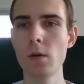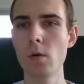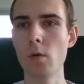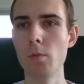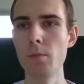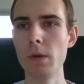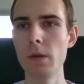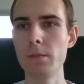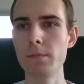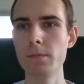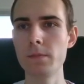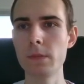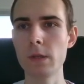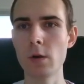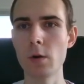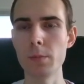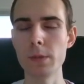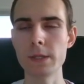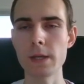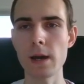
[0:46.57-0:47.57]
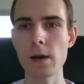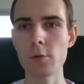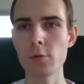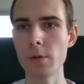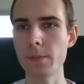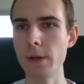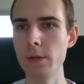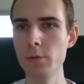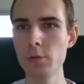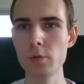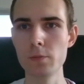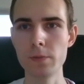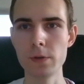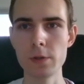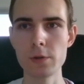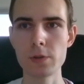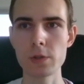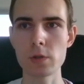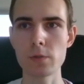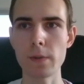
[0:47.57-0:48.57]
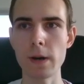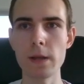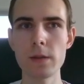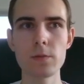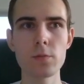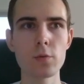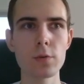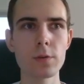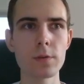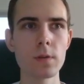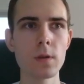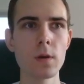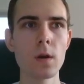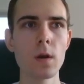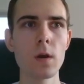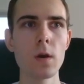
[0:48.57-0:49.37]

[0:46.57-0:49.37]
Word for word: um eben die Kommentare unter meinen YouTube-Videos zu beantworten